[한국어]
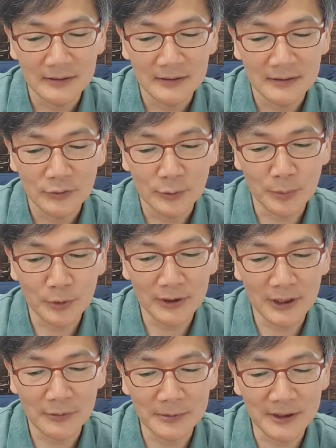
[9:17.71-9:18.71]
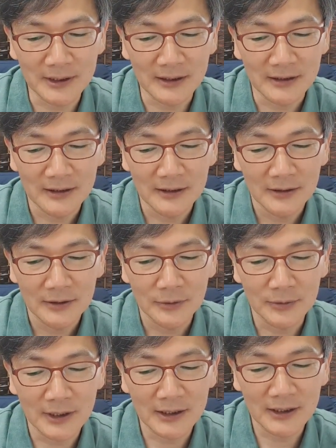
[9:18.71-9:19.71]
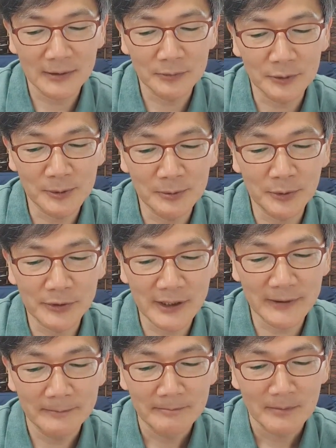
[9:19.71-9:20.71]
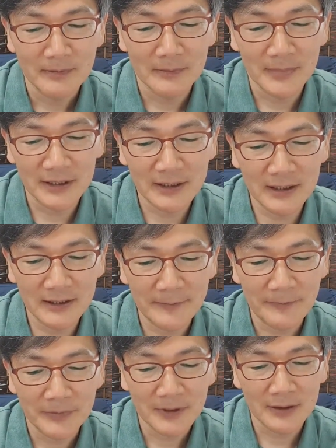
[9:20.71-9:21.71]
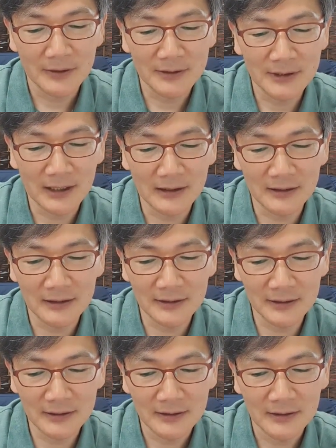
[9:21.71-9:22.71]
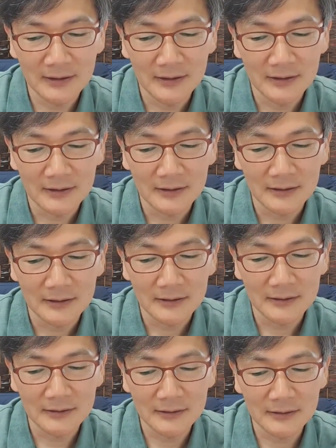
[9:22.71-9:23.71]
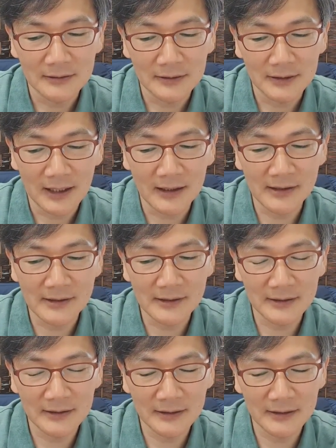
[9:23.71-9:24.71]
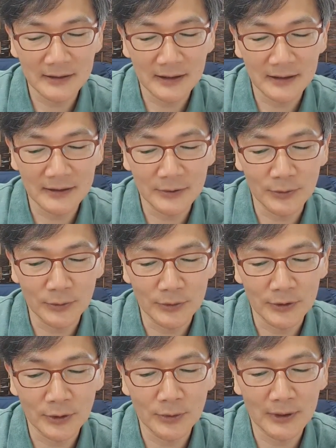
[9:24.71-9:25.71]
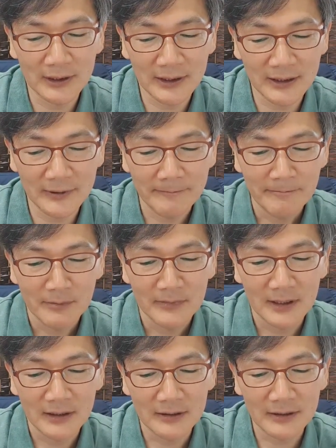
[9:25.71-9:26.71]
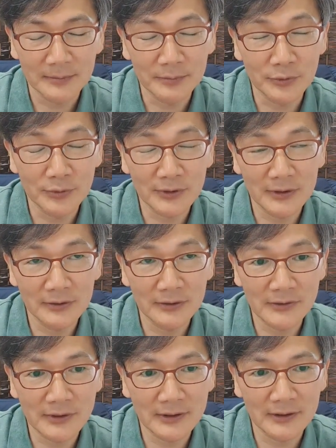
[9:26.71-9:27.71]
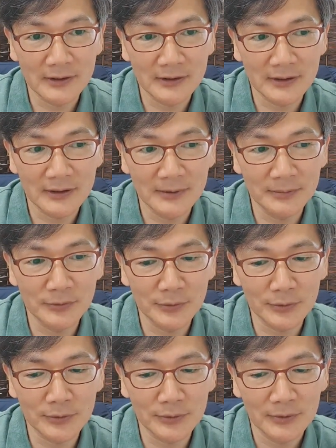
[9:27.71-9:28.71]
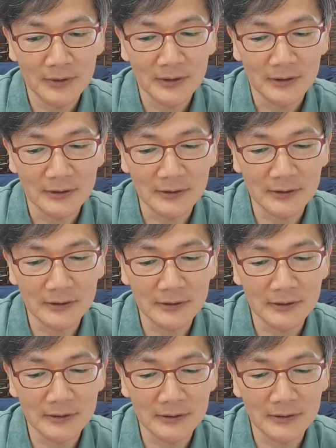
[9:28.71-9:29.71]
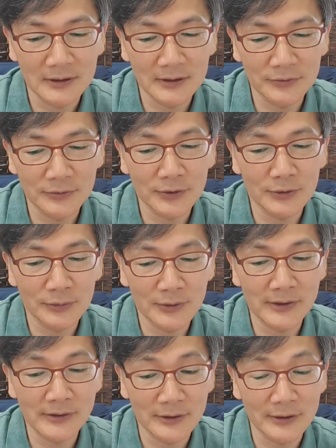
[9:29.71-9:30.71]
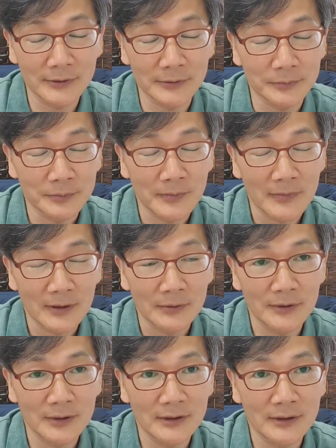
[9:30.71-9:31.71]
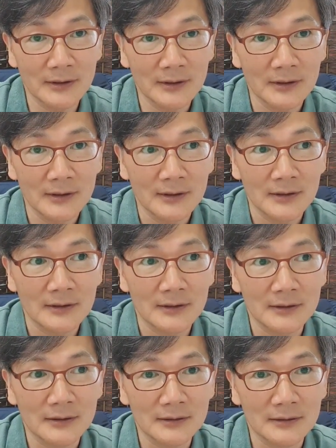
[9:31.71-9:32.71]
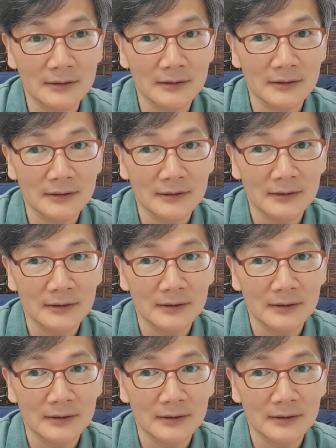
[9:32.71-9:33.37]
예, 족보가 나옵니다. 요나단, 무비보셋, 미가 그리고 그 아들들 그 아하스의 아들 여호왔다 네, 이렇게 부족이 이어지게 되는데 이 부족을 어, 이 구절을 통해서 우리는 어,